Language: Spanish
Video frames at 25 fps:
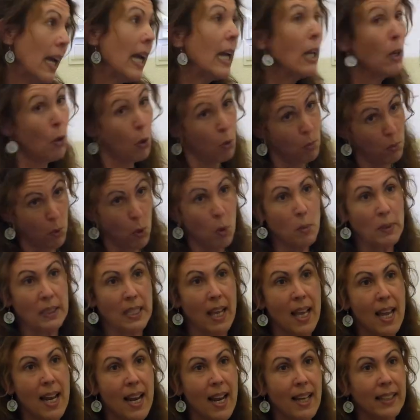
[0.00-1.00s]
y luego un poco más
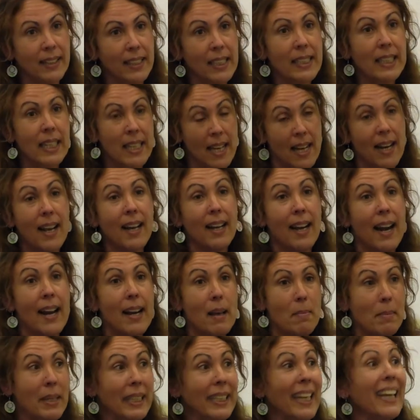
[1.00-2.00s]
adelante señala
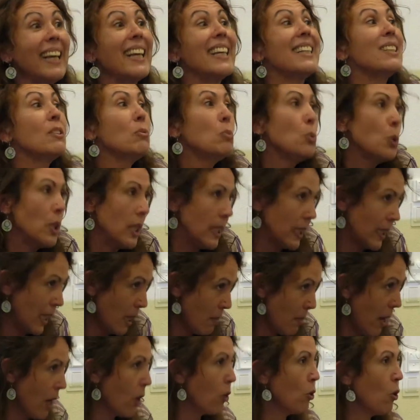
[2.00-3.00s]
claramente que es un
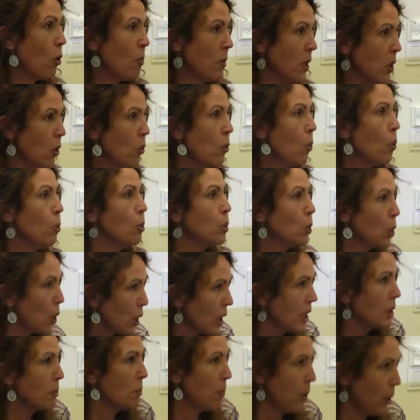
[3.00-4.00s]
sistema económico injusto
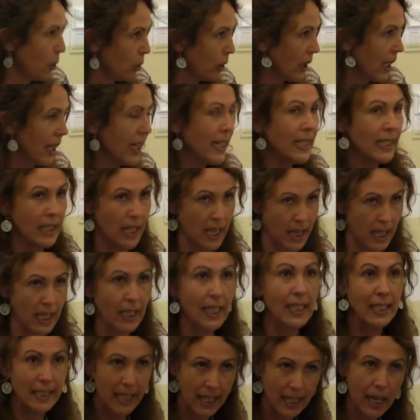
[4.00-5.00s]
que explota, es decir,
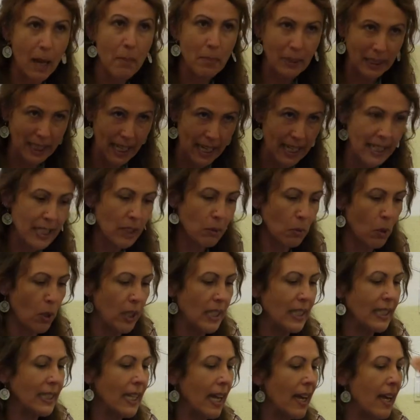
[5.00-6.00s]
es el capitalismo el
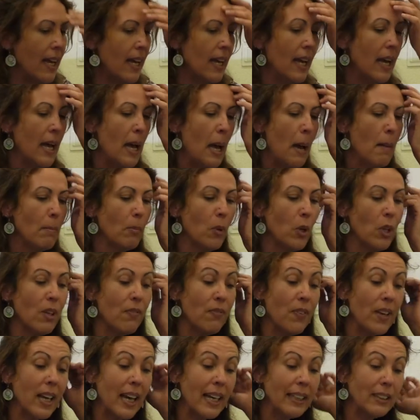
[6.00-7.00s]
que está
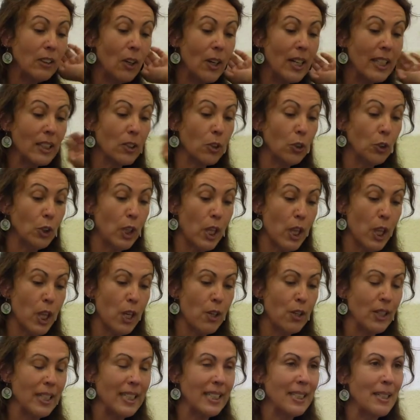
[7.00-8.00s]
modificando las
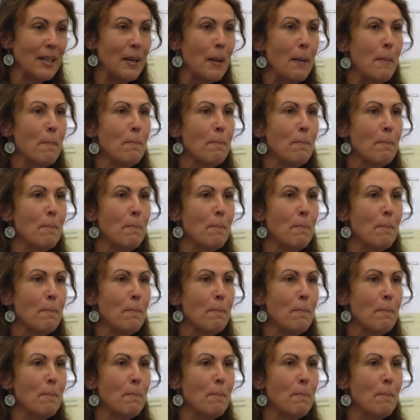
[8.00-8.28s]
condiciones.